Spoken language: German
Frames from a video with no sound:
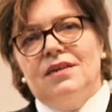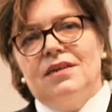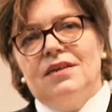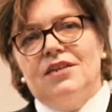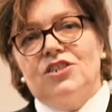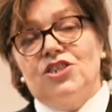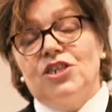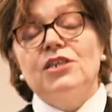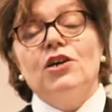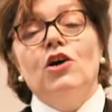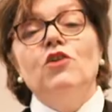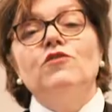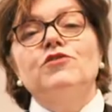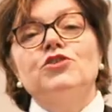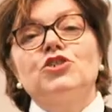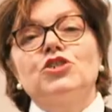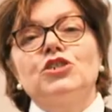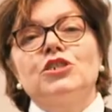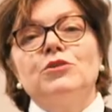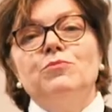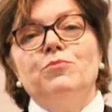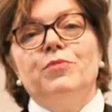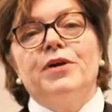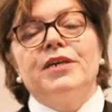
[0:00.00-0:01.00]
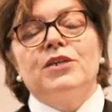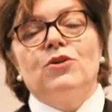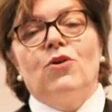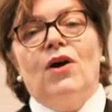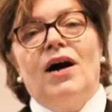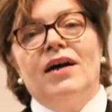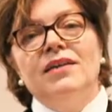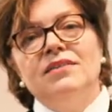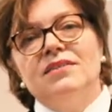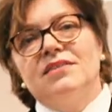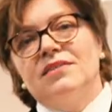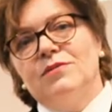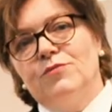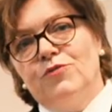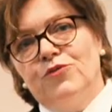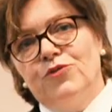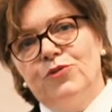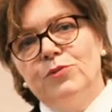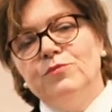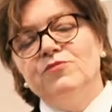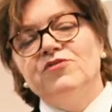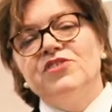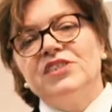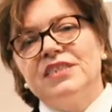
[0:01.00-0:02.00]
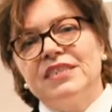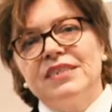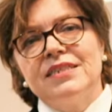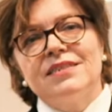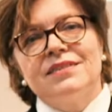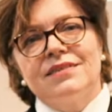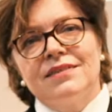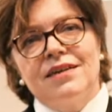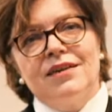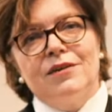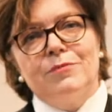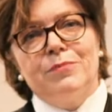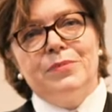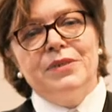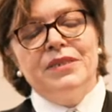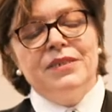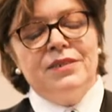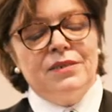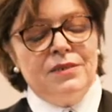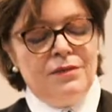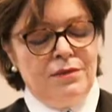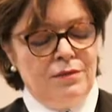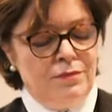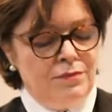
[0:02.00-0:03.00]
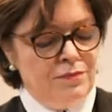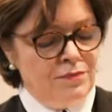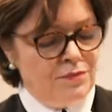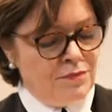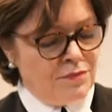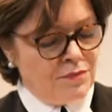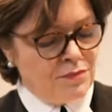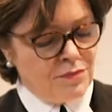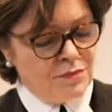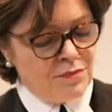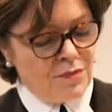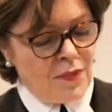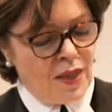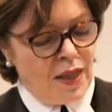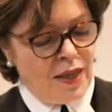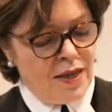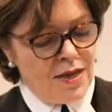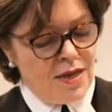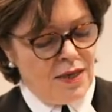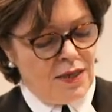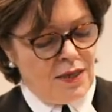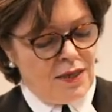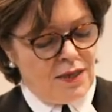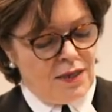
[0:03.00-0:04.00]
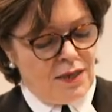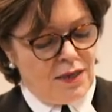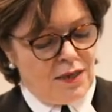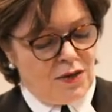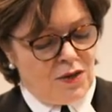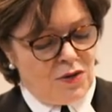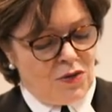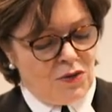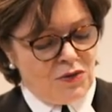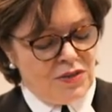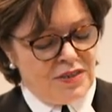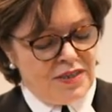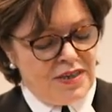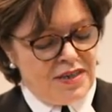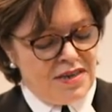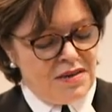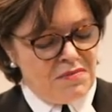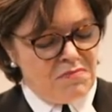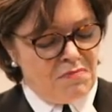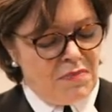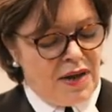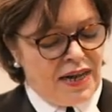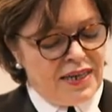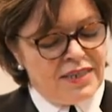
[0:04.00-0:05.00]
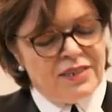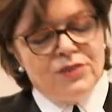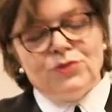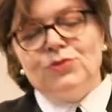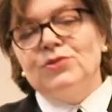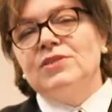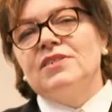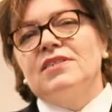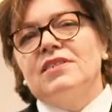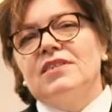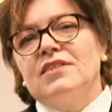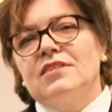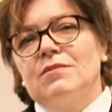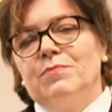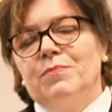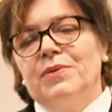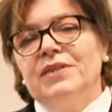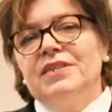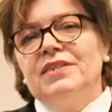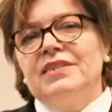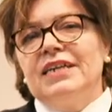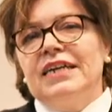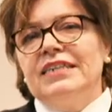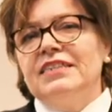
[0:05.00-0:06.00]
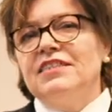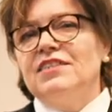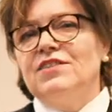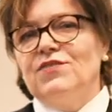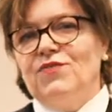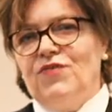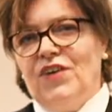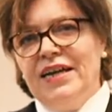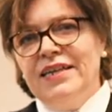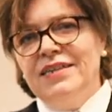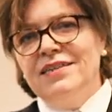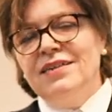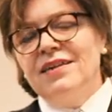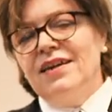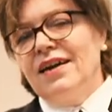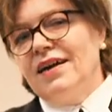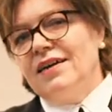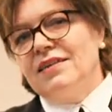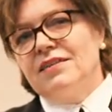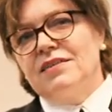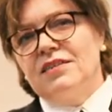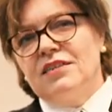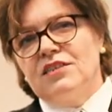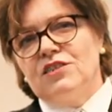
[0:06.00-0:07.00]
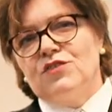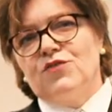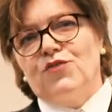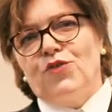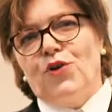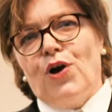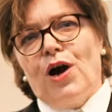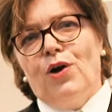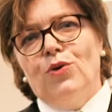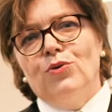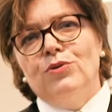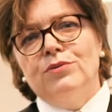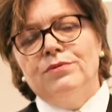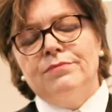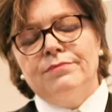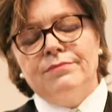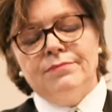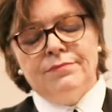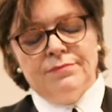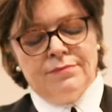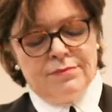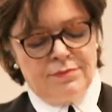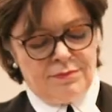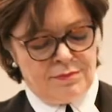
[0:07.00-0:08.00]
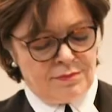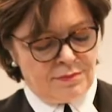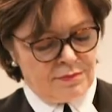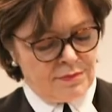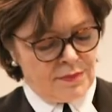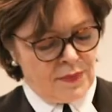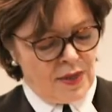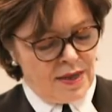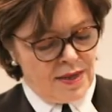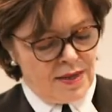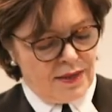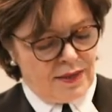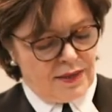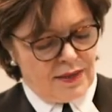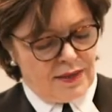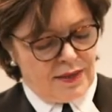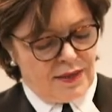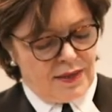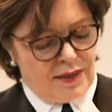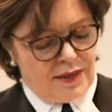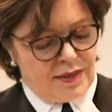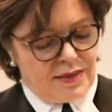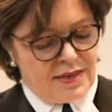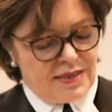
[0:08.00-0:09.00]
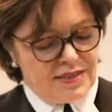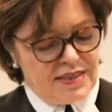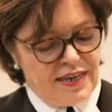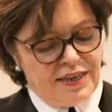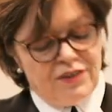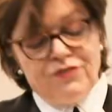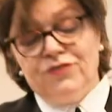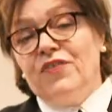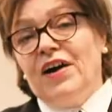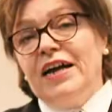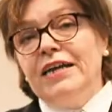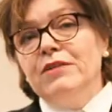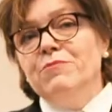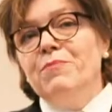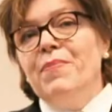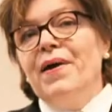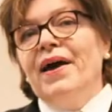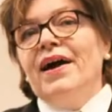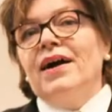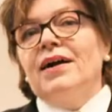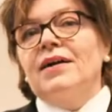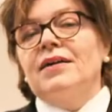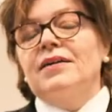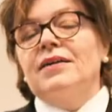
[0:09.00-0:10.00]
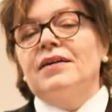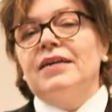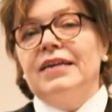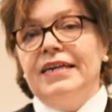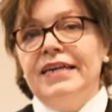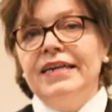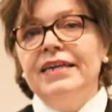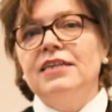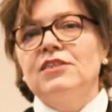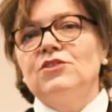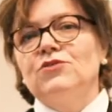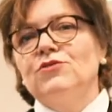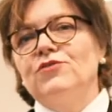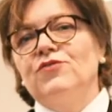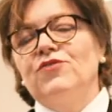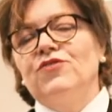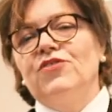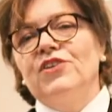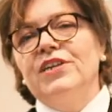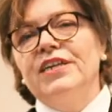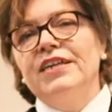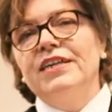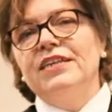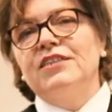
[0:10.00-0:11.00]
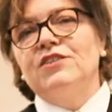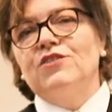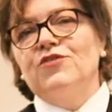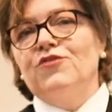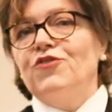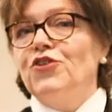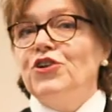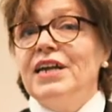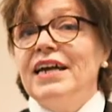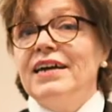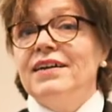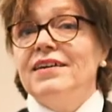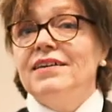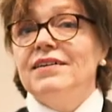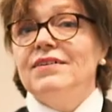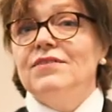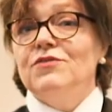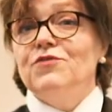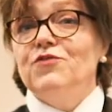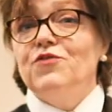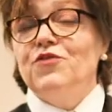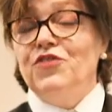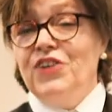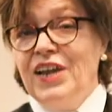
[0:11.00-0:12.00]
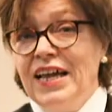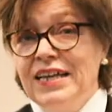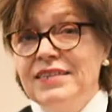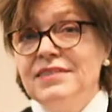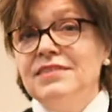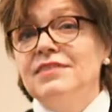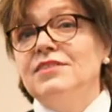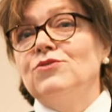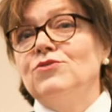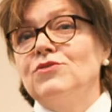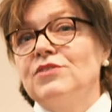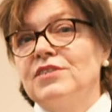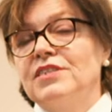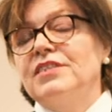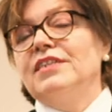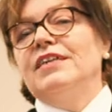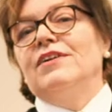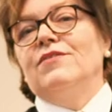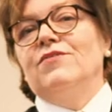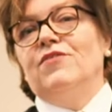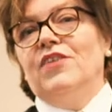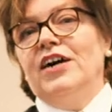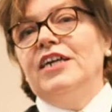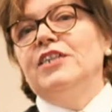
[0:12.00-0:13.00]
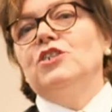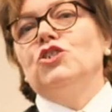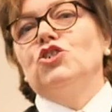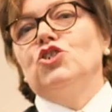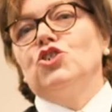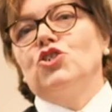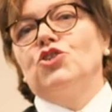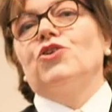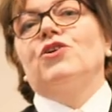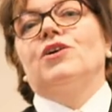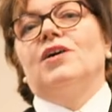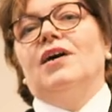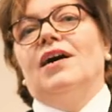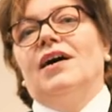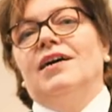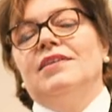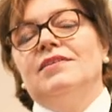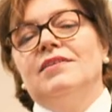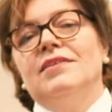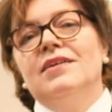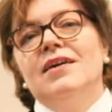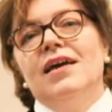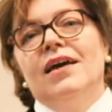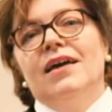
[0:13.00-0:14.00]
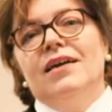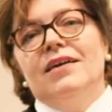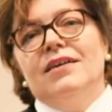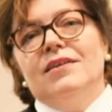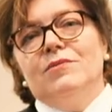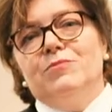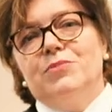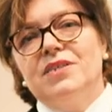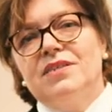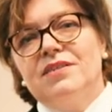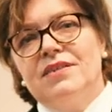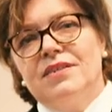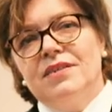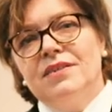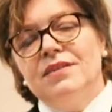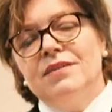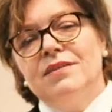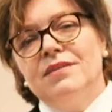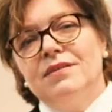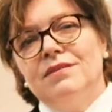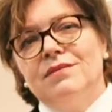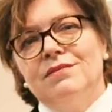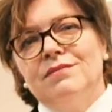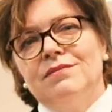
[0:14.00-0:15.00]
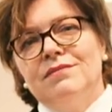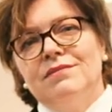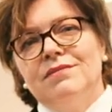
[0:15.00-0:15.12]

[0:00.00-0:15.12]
Steht aufgeschrieben bei Johannes im 15. Kapitel. Und er malt uns das Bild eines Weingärtners vor Augen, der seinen Weinberg hegt und pflegt von der Pflanzung der Weinstöcke an bis hin